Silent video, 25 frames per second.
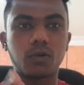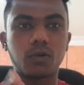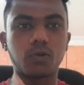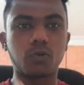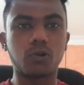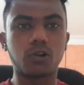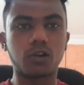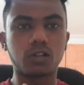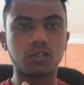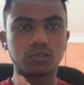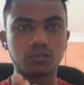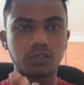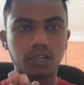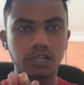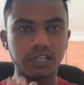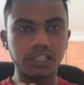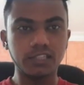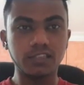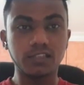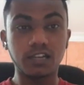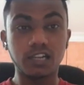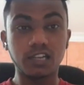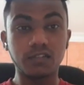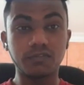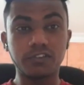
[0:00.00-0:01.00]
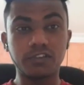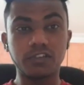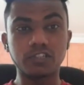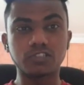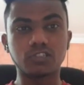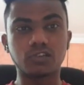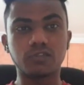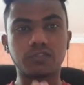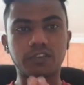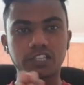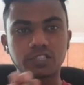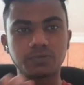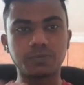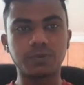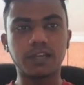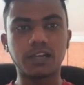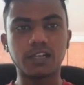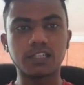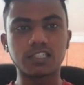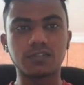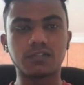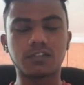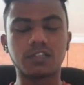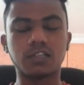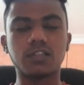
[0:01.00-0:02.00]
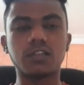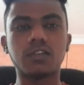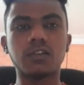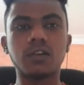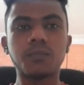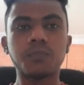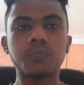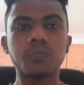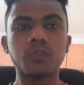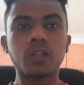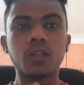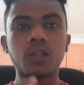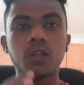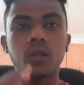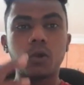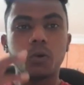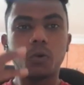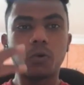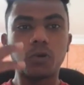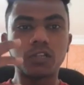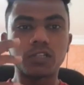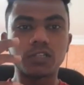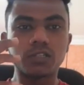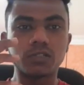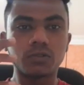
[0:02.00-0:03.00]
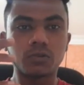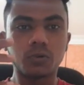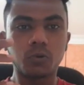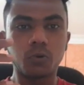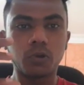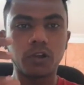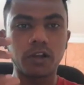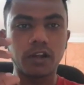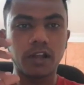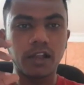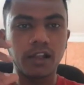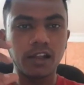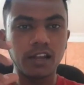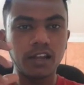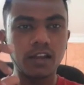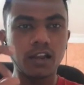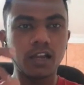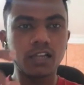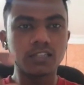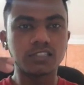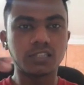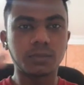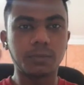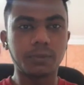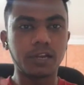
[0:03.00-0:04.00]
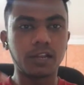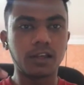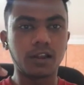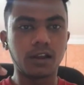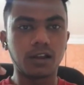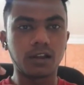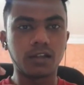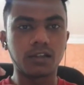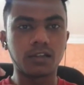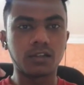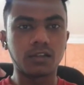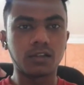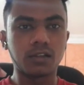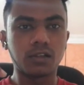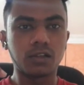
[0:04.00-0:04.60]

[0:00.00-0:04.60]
அவங்களோட தேர்ட்டி தேர்ட்டி ஃபைவ் இயர்ஸ் ஆஃப் எக்ஸ்பீரியன்ஸை வந்து ஒரு ஒரு ரெண்டு நாள் செமினாரில்